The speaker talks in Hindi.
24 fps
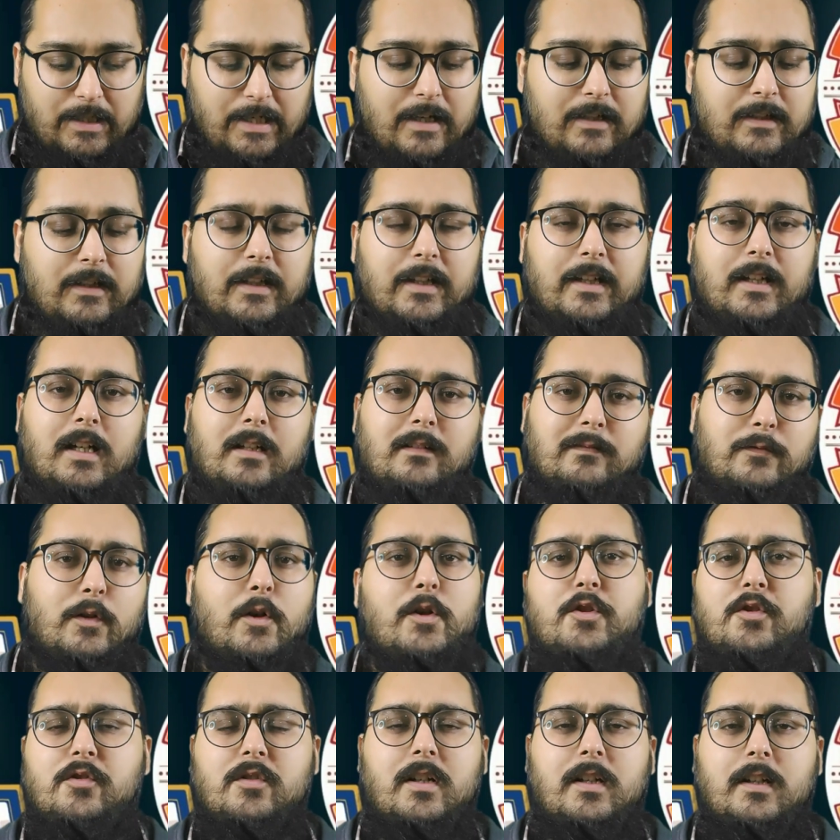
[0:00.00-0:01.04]
कह लें कि
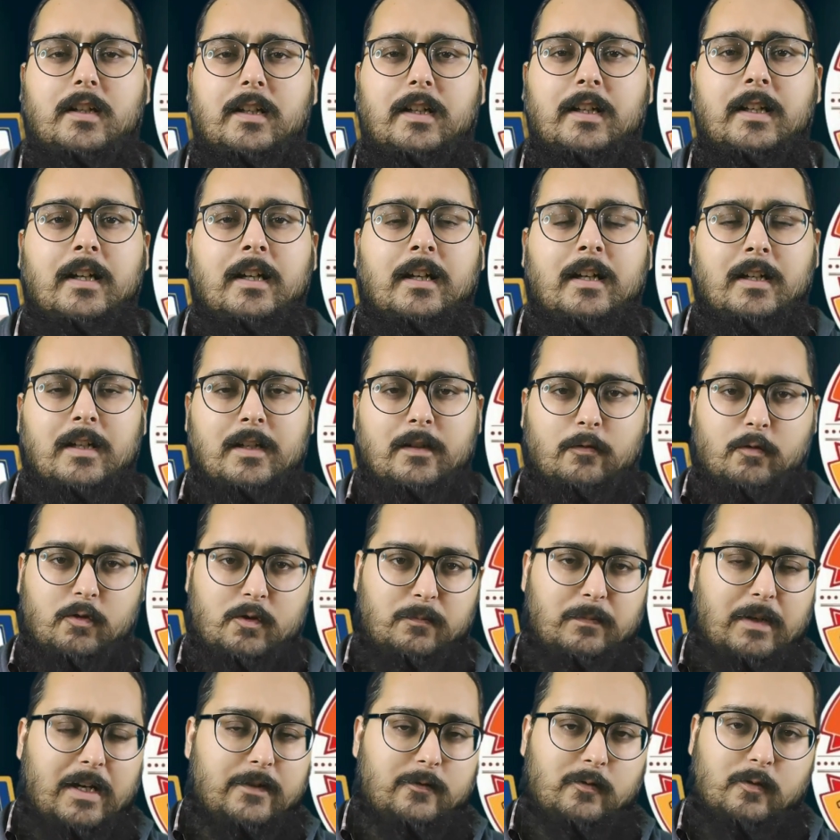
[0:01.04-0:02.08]
अनफॉर्चुनेटली उस
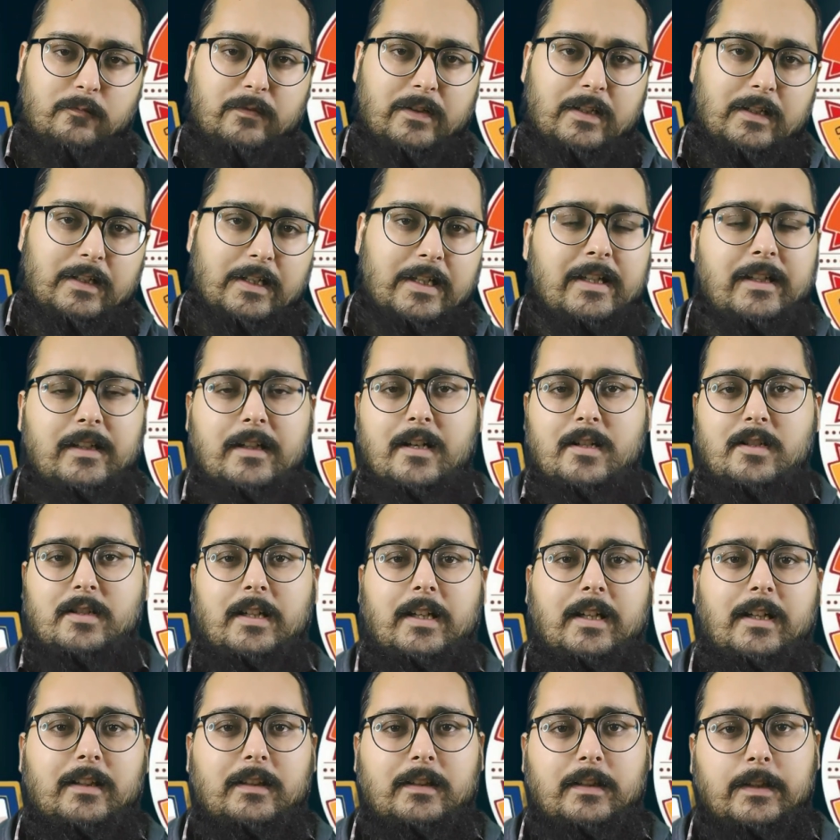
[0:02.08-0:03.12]
मैच को विन नहीं कर
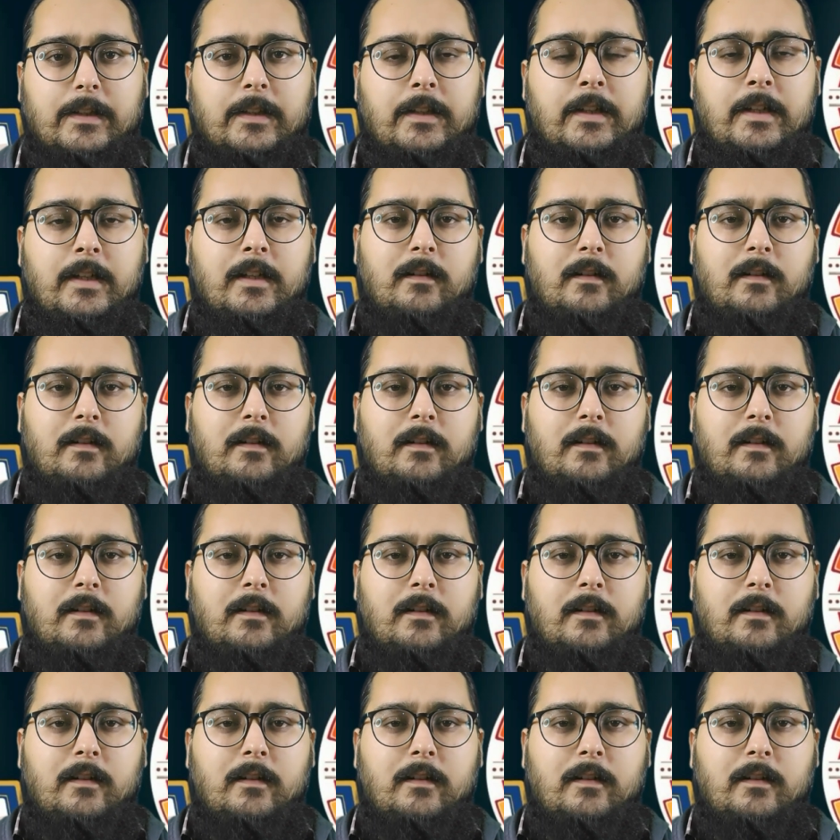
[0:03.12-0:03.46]
सके थे